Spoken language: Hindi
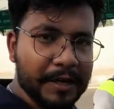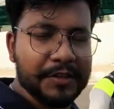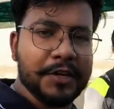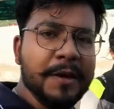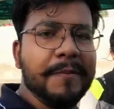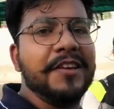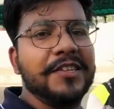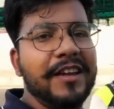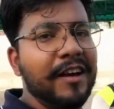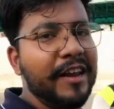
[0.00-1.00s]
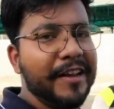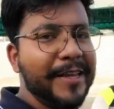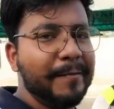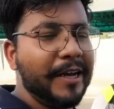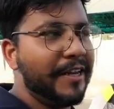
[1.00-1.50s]
भाई इतने पैसे लगा
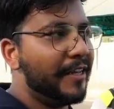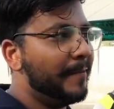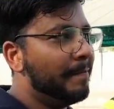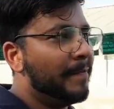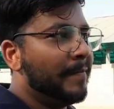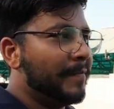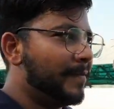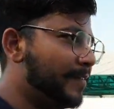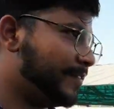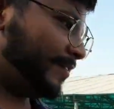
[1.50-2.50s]
रखे भाई ने ये भी अलग से